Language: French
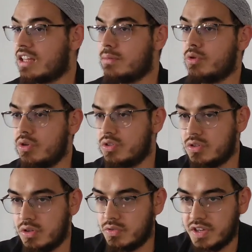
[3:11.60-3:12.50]
Au lieu
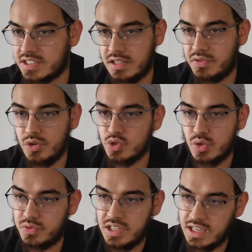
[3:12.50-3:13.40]
de faire cette
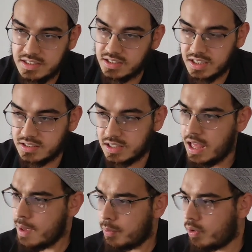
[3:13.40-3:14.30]
philosophie-là, etc., etc.,
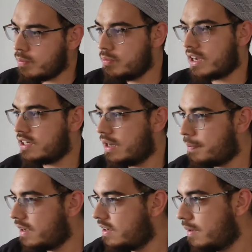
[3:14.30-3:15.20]
pourquoi Boubacar il n'a
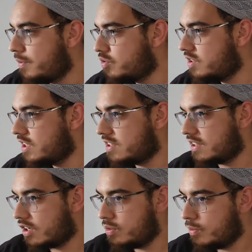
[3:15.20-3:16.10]
pas, a pas utilisé cet
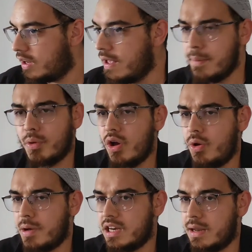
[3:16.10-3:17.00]
argument-là Pourquoi
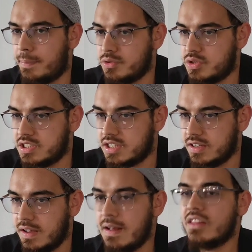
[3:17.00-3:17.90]
Omar, il ne l'a pas utilisé
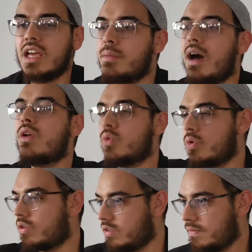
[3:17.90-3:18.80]
Taïb,
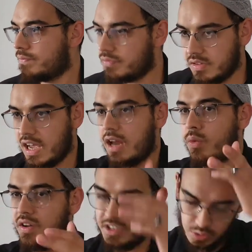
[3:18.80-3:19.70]
allons,
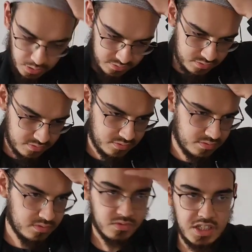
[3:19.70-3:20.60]
allons avec toi.
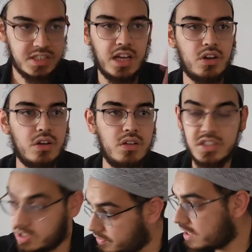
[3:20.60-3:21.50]
Vas-y, d'accord.
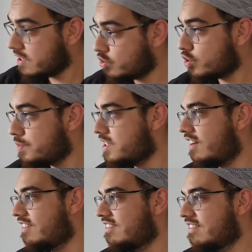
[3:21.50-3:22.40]
C'est vrai, c'est un jour spécial.
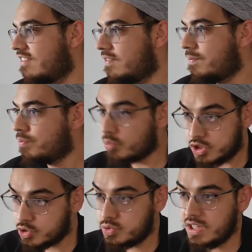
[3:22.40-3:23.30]
Moi,
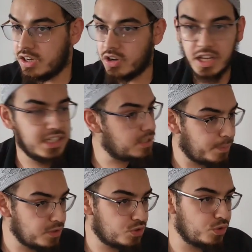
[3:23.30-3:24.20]
je suis d'accord. Et c'est
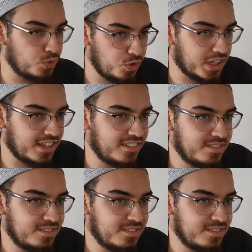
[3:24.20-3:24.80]
pas du second degré.